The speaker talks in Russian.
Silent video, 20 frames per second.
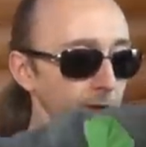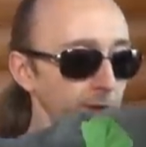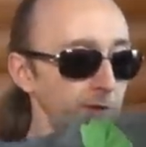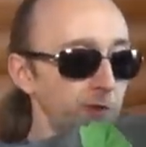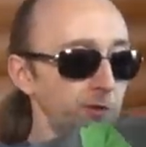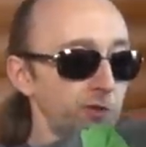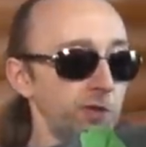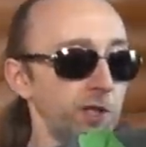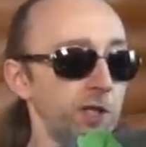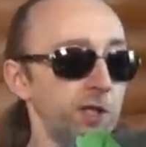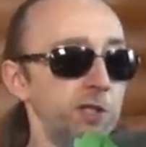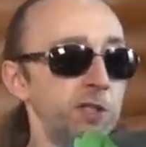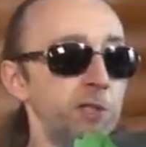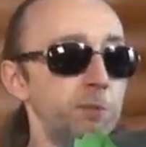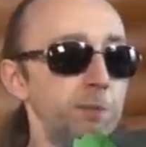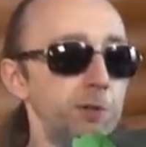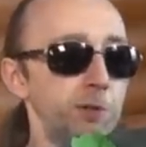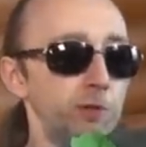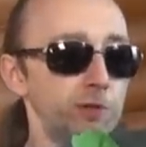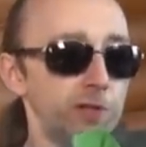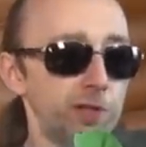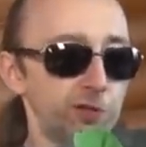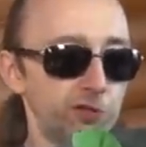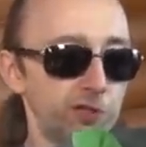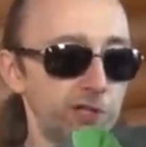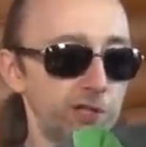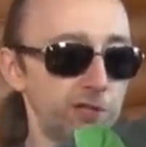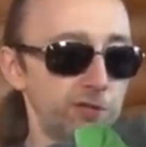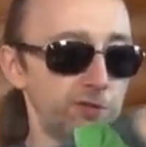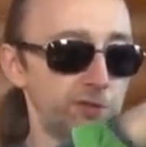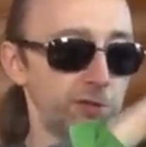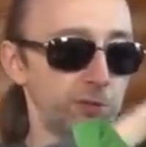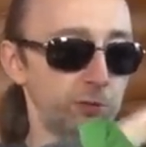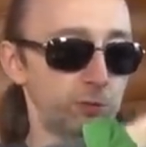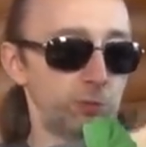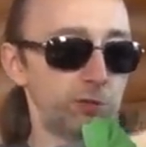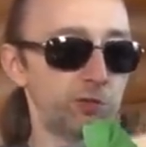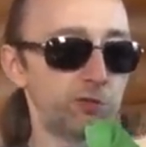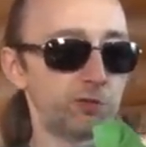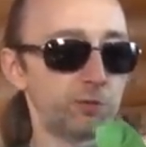Значит, не переувлажняйте.
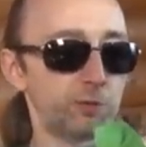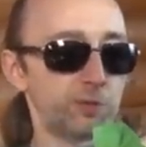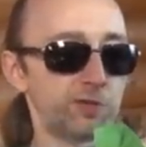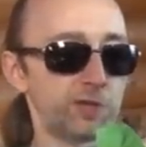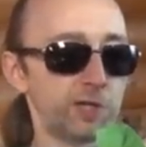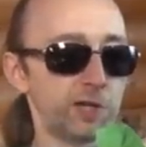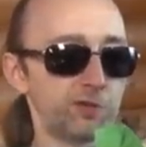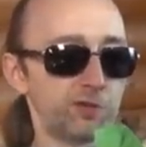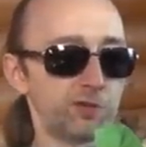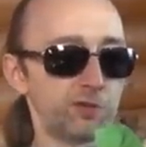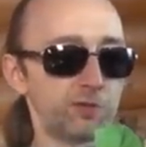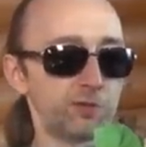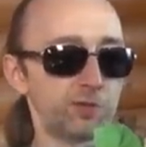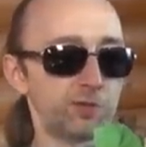Ну ничего страшного,